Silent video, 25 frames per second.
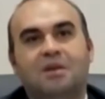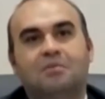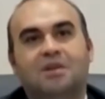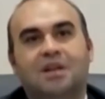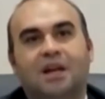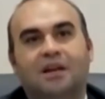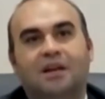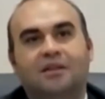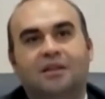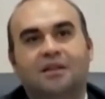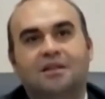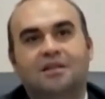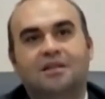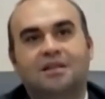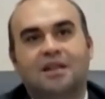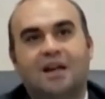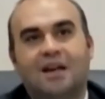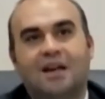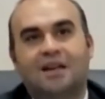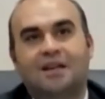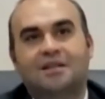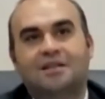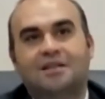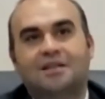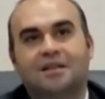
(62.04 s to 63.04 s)
imkanları
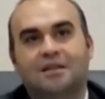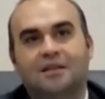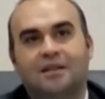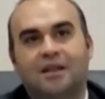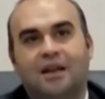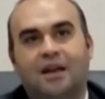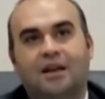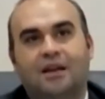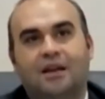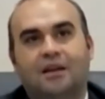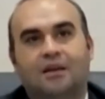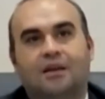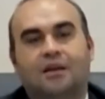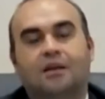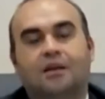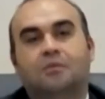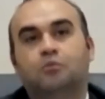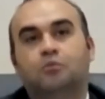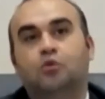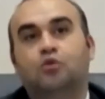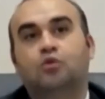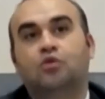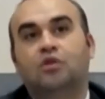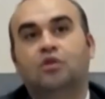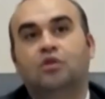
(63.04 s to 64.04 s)
sayesinde
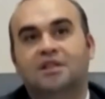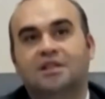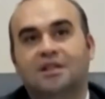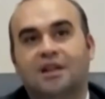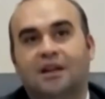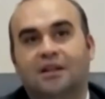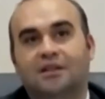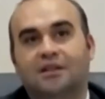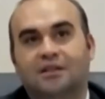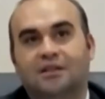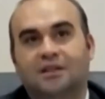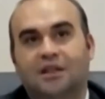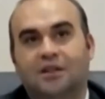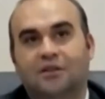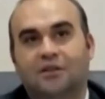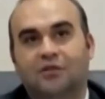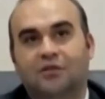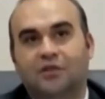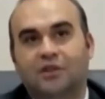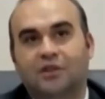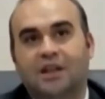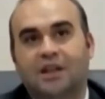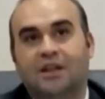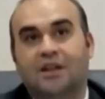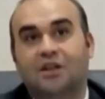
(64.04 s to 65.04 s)
bütün insanlık
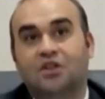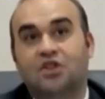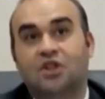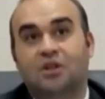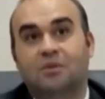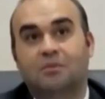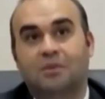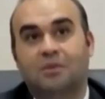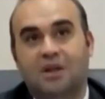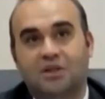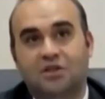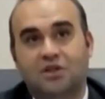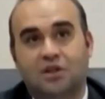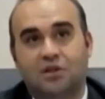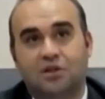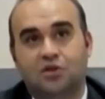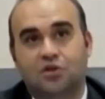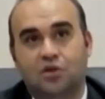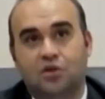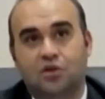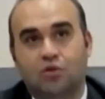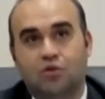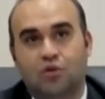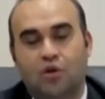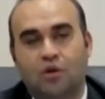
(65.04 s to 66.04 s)
tarafından aşılmaya
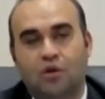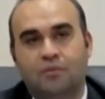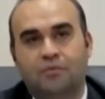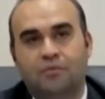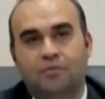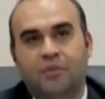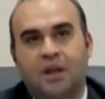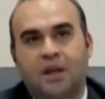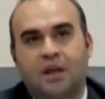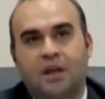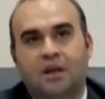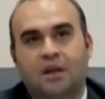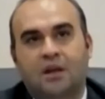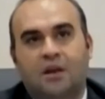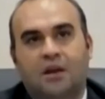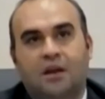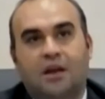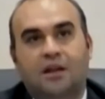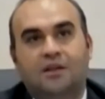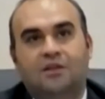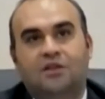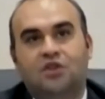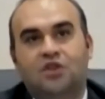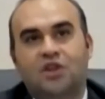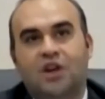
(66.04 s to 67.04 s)
çalışılıyor.
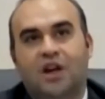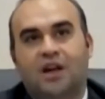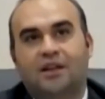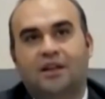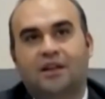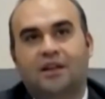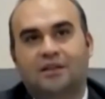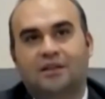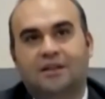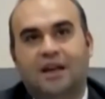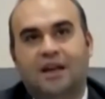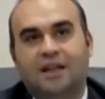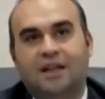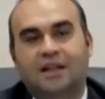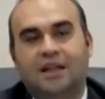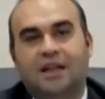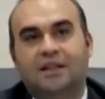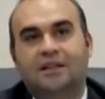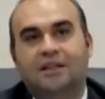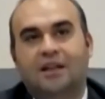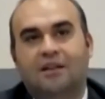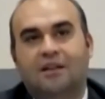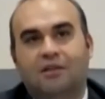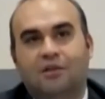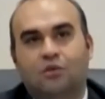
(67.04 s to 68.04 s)
E-ticaretten
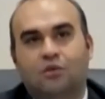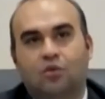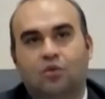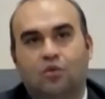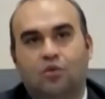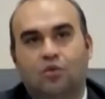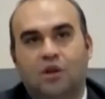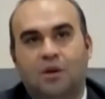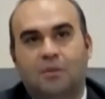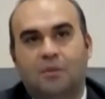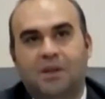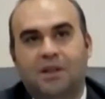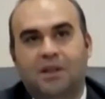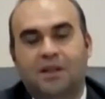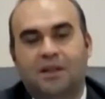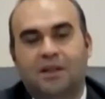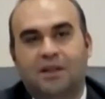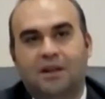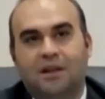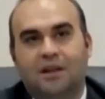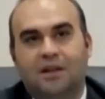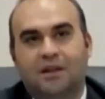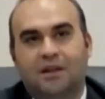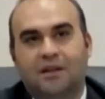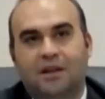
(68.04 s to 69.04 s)
e-devlet
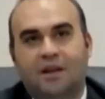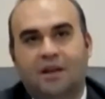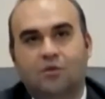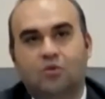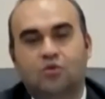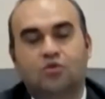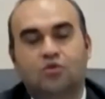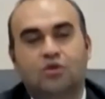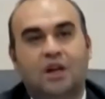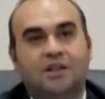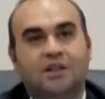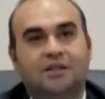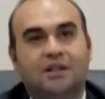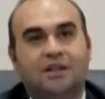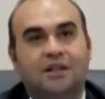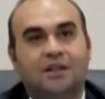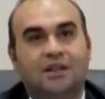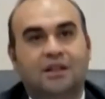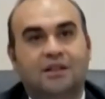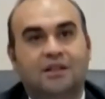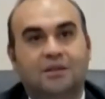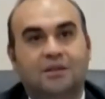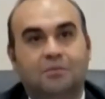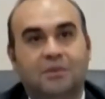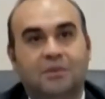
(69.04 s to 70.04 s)
uygulamalarına kadar, uzaktan
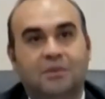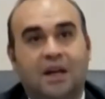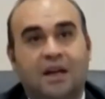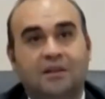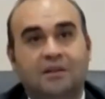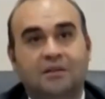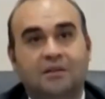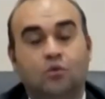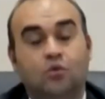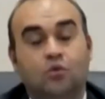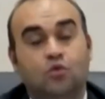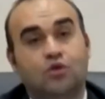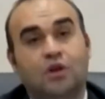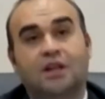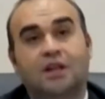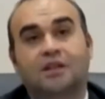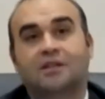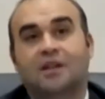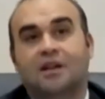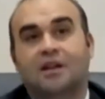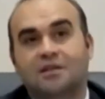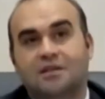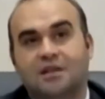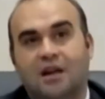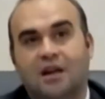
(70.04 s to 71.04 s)
eğitimden
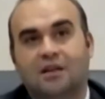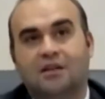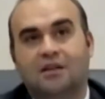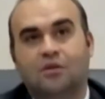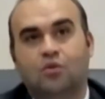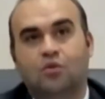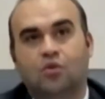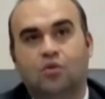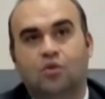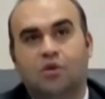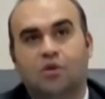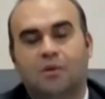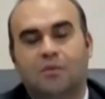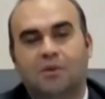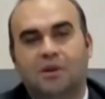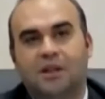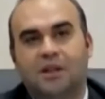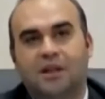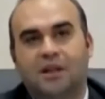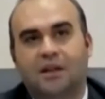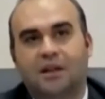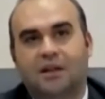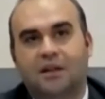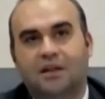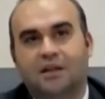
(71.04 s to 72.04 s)
uzaktan sağlık
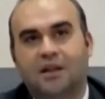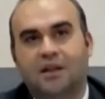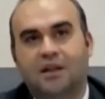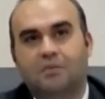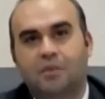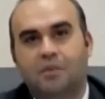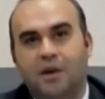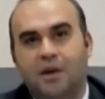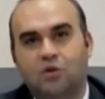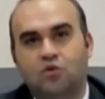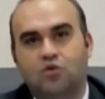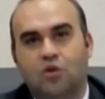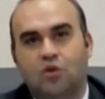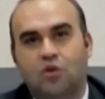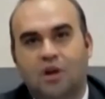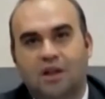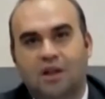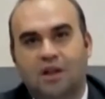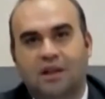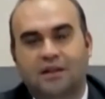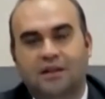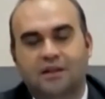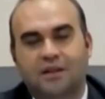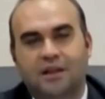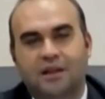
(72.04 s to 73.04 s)
uygulamalarına kadar pek çok
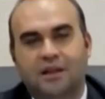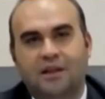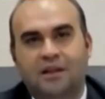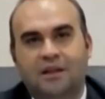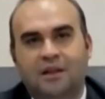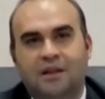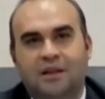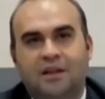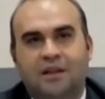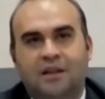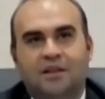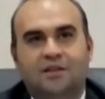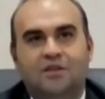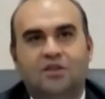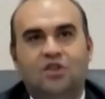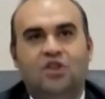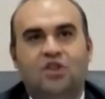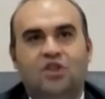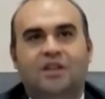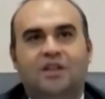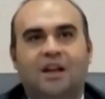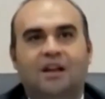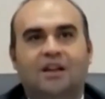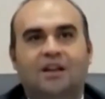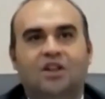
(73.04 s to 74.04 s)
alanda
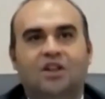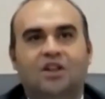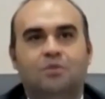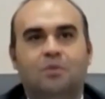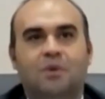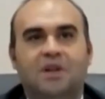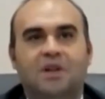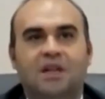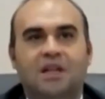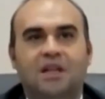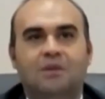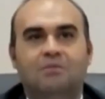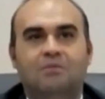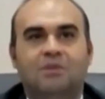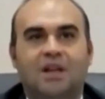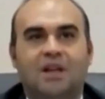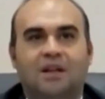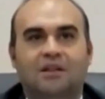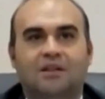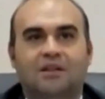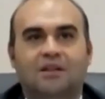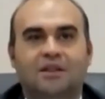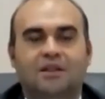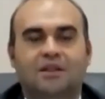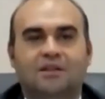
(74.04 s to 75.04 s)
dijitalleşmenin
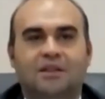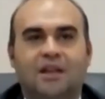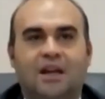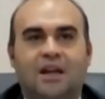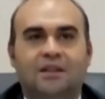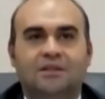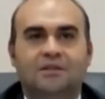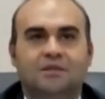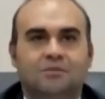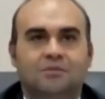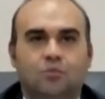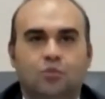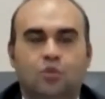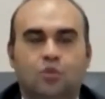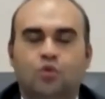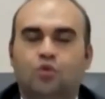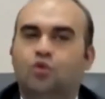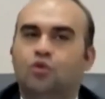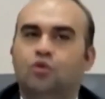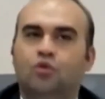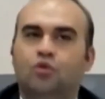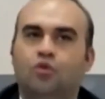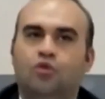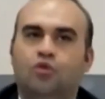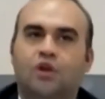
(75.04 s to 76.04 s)
imkanlarından
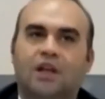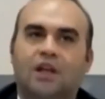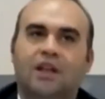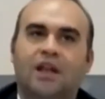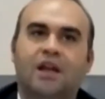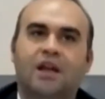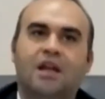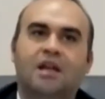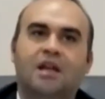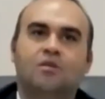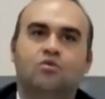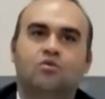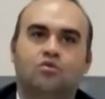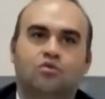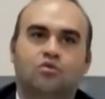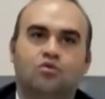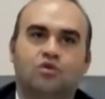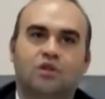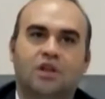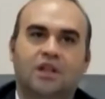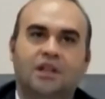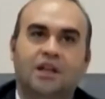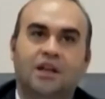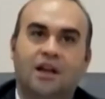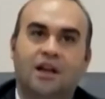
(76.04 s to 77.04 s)
bütün ülkeler en üst
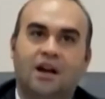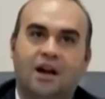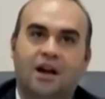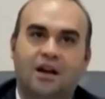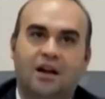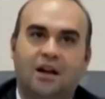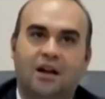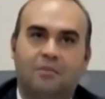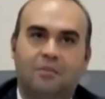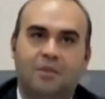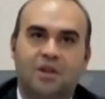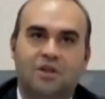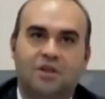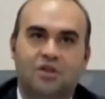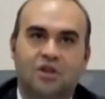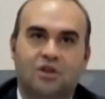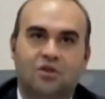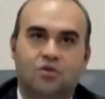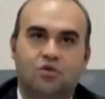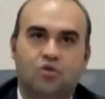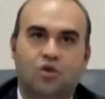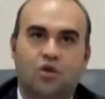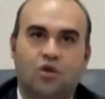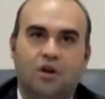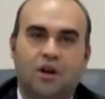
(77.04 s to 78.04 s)
düzeyde yararlanmaya
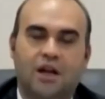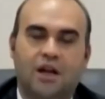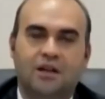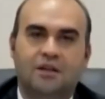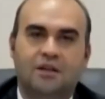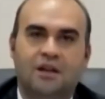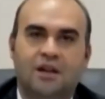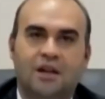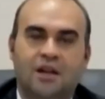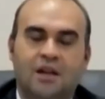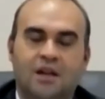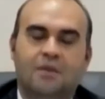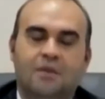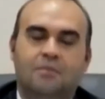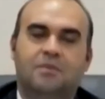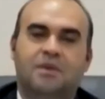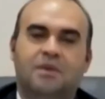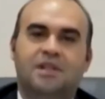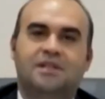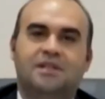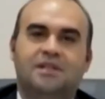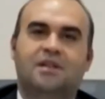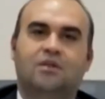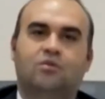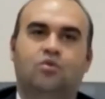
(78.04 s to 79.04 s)
çalışıyorlar.
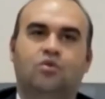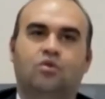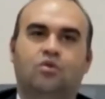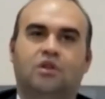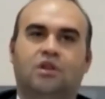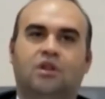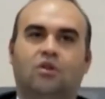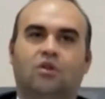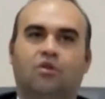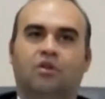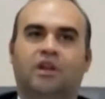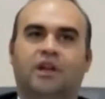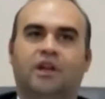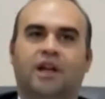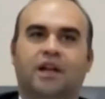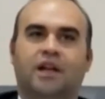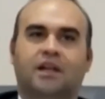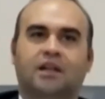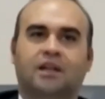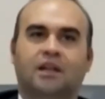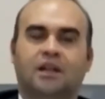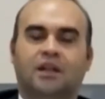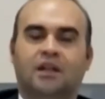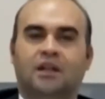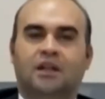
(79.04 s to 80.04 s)
Biz de Türkiye
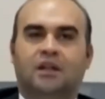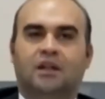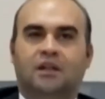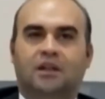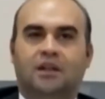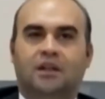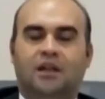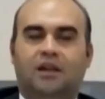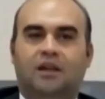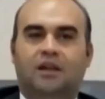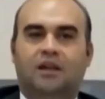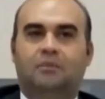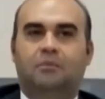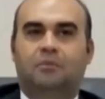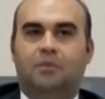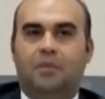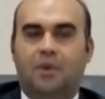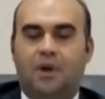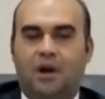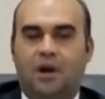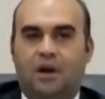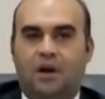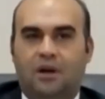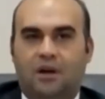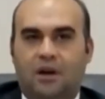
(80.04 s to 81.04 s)
olarak e,
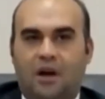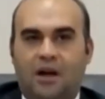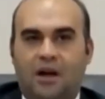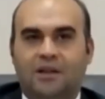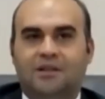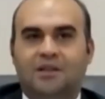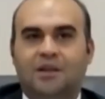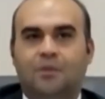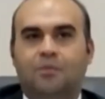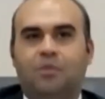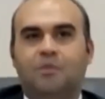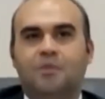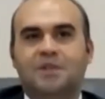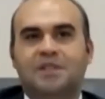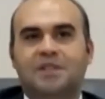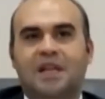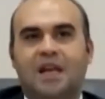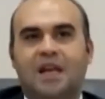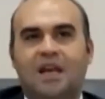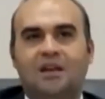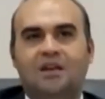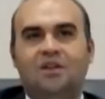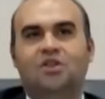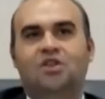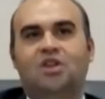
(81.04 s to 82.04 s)
altyapımızı
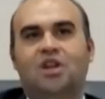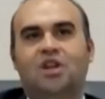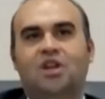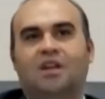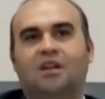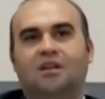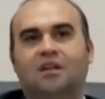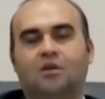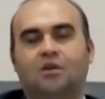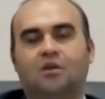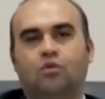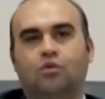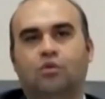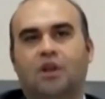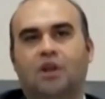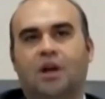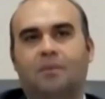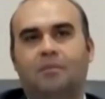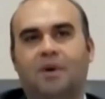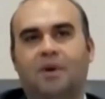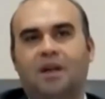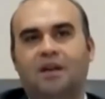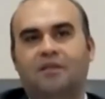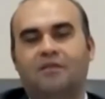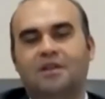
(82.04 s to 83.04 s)
en iyi şekilde
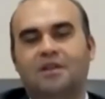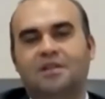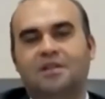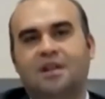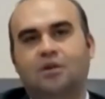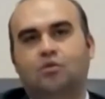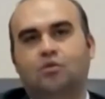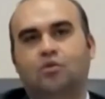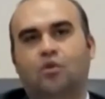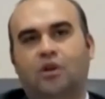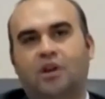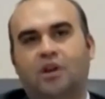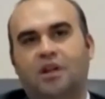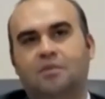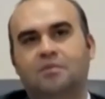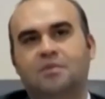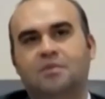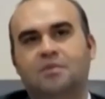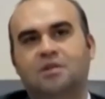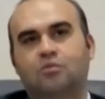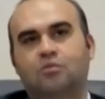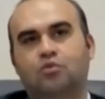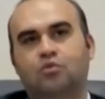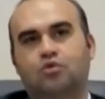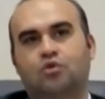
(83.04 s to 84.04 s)
kullanmaya ve
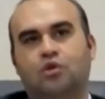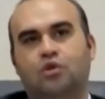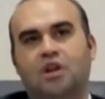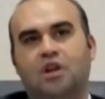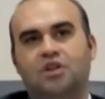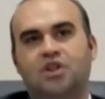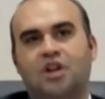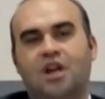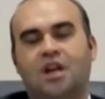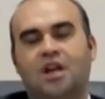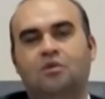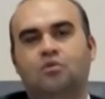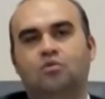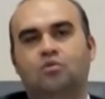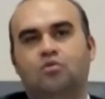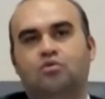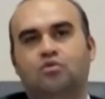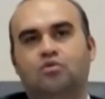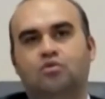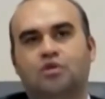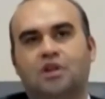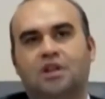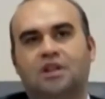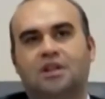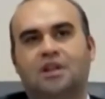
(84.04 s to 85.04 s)
sektörlerimizin bu sürece en
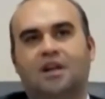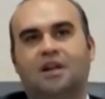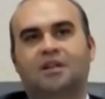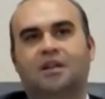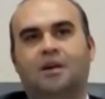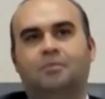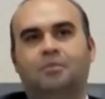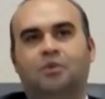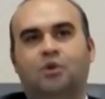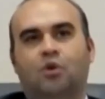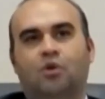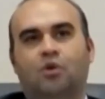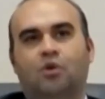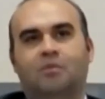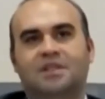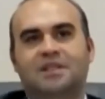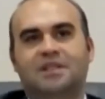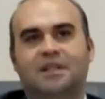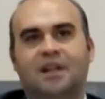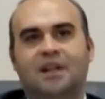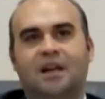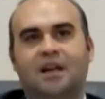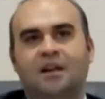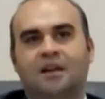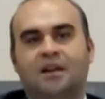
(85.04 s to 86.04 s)
üst düzeyde adapte
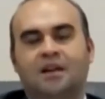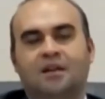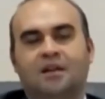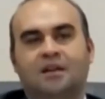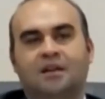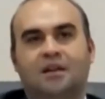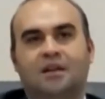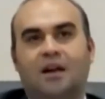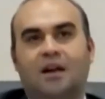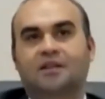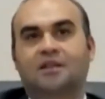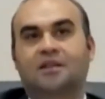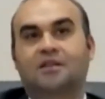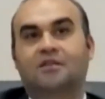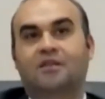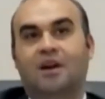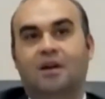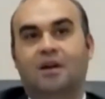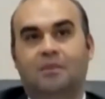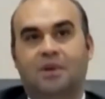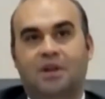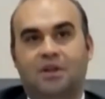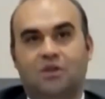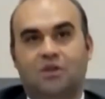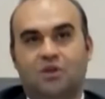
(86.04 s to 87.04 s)
olmasına katkı
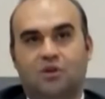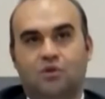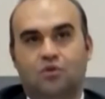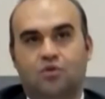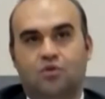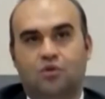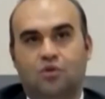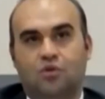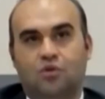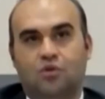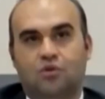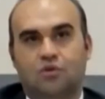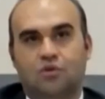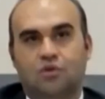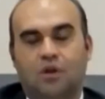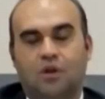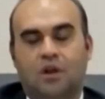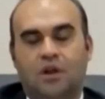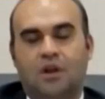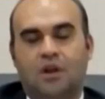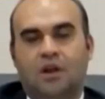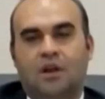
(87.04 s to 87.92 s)
vermeye çalışıyoruz.